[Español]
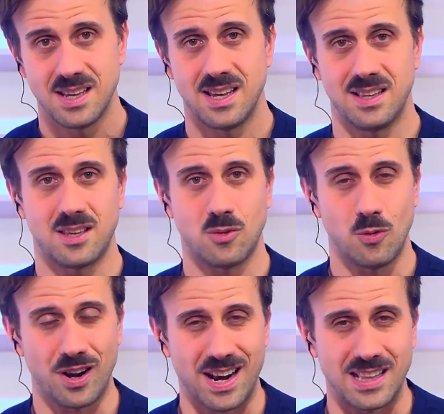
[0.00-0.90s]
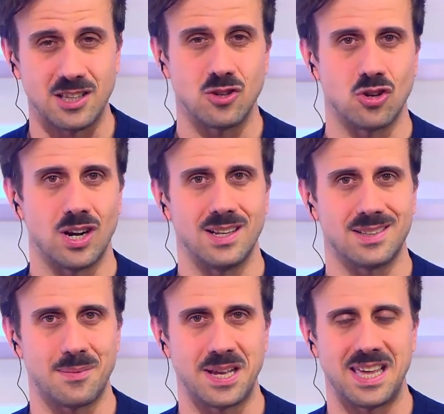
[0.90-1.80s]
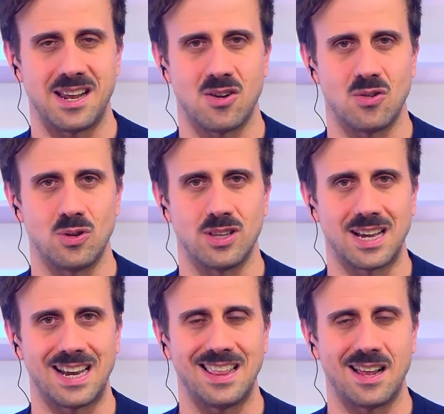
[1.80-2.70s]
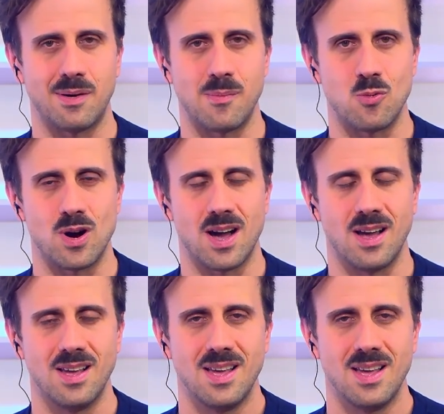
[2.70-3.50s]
he estado un ratito con él esta mañana, con esta querida Alba Puga